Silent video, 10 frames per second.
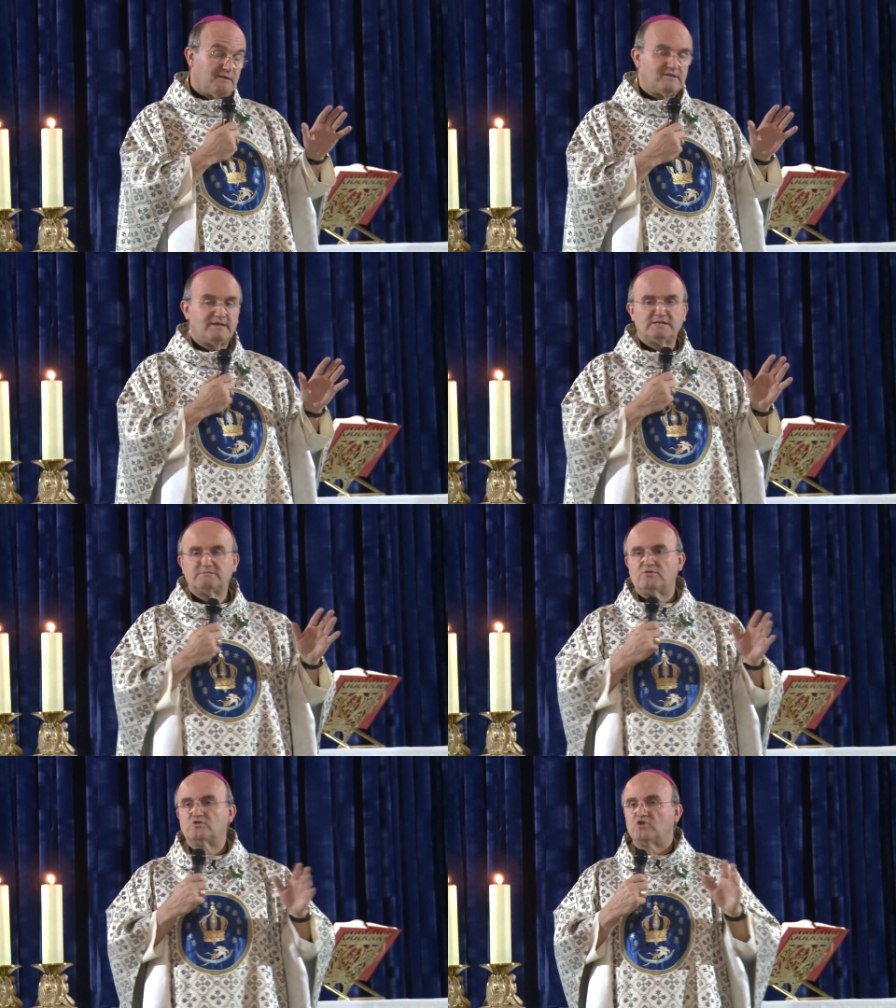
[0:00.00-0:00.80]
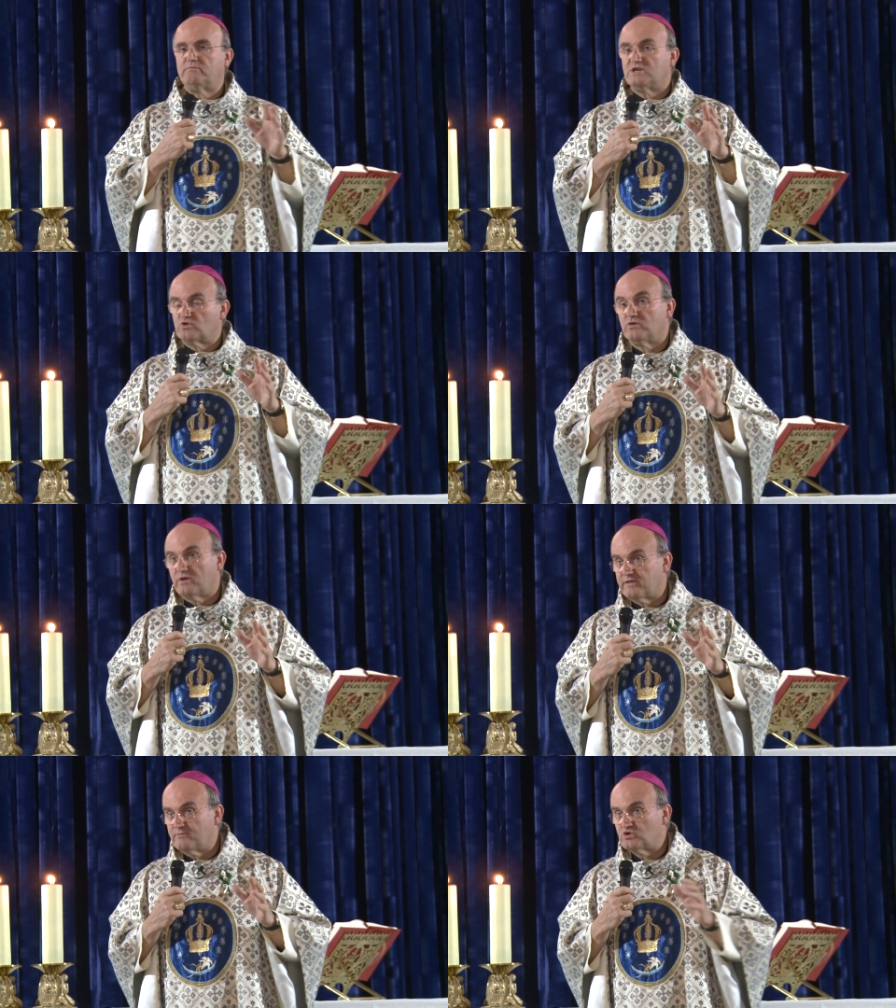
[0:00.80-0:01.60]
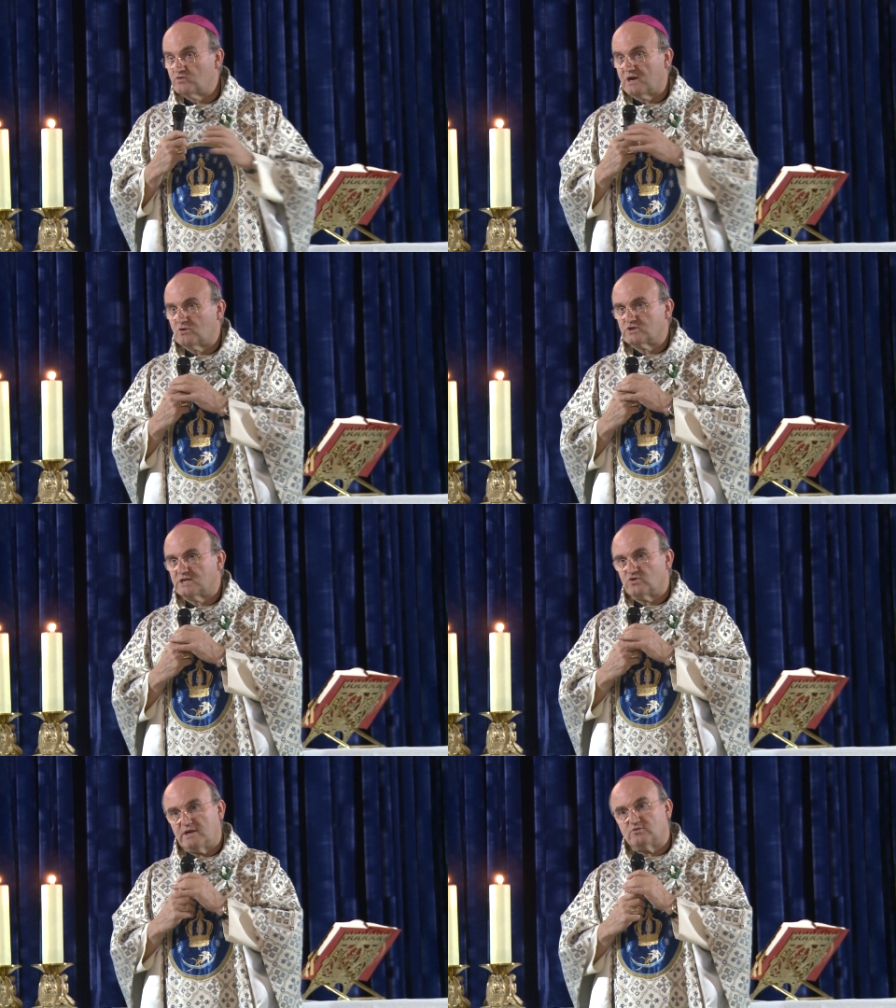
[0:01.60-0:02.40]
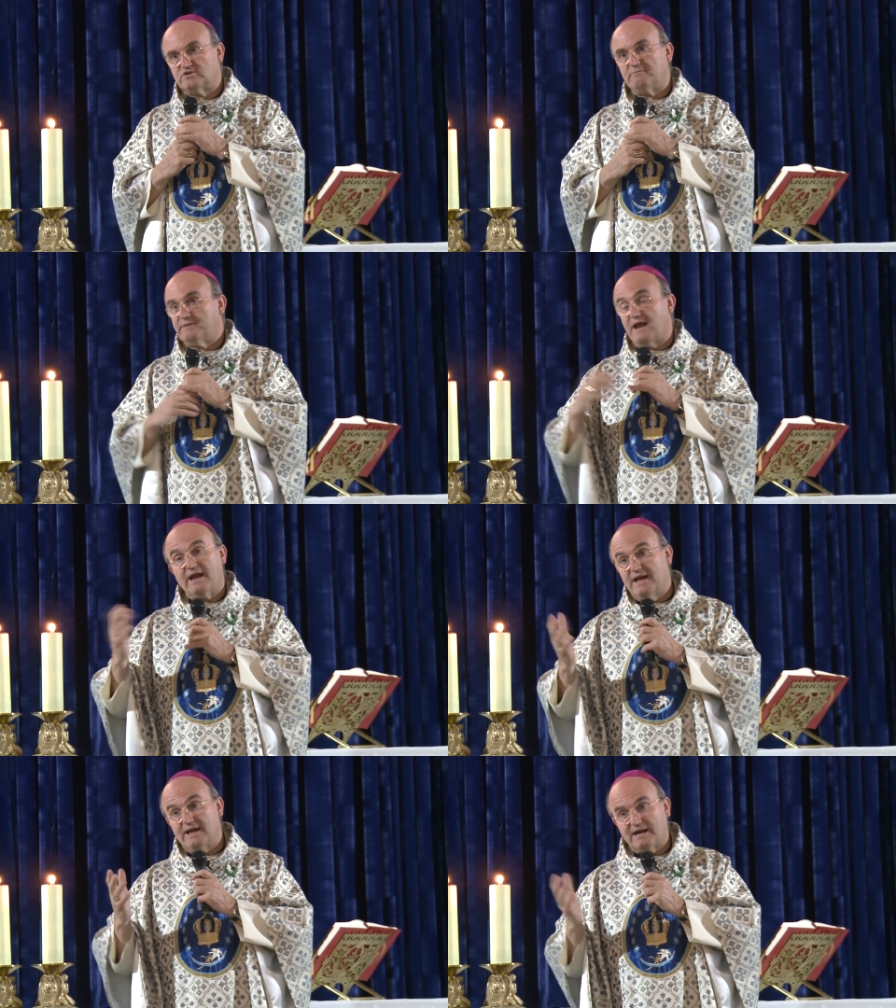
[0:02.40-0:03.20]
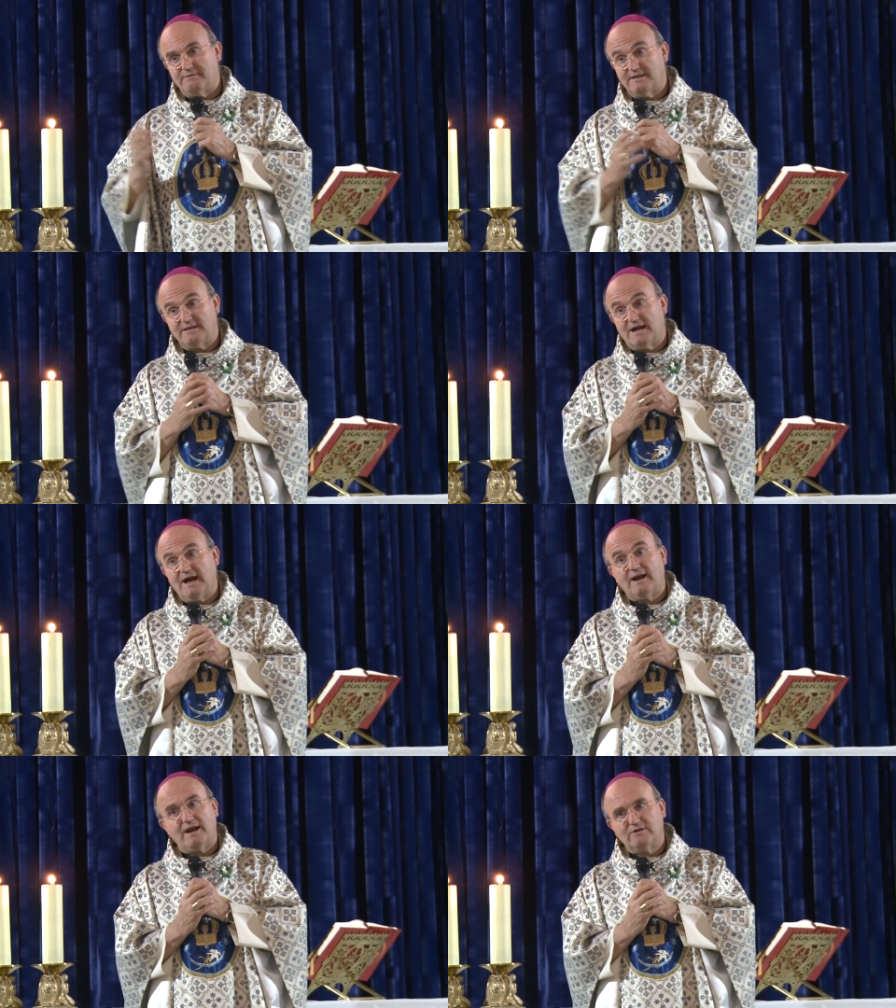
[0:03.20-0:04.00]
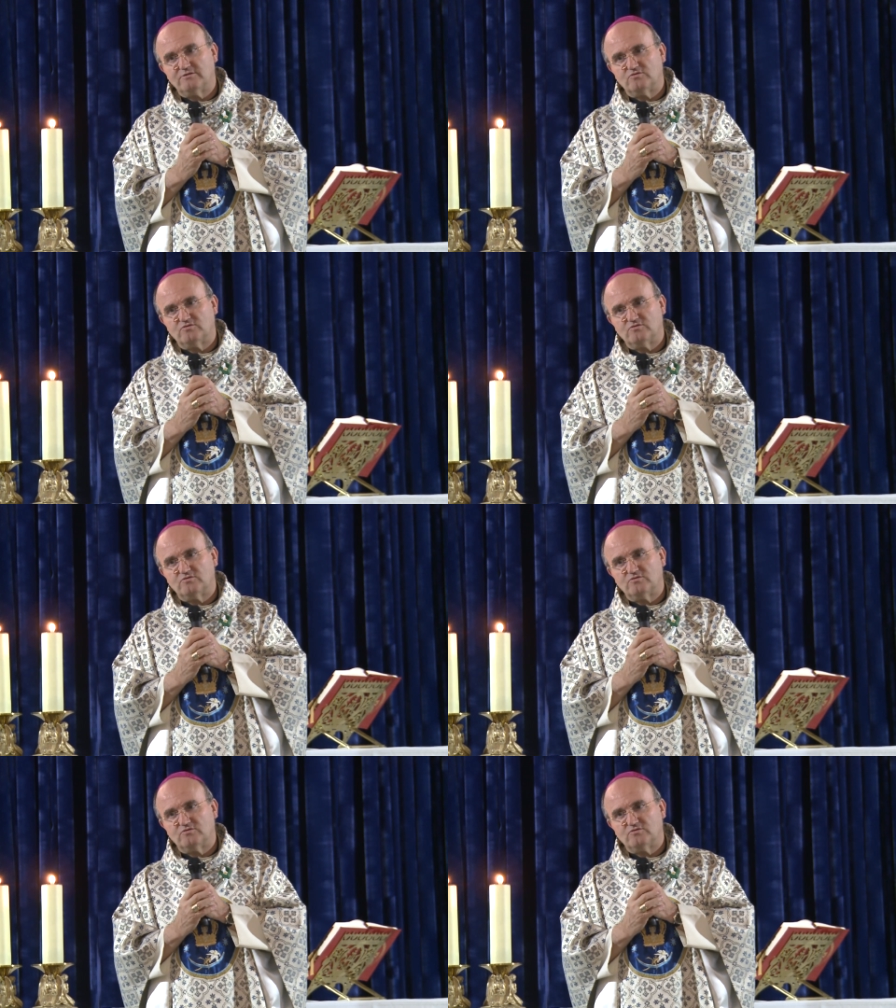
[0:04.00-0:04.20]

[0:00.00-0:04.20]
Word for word: A veces los hombres cuando hacemos una cosa solemos siempre reivindicarla, ¿no?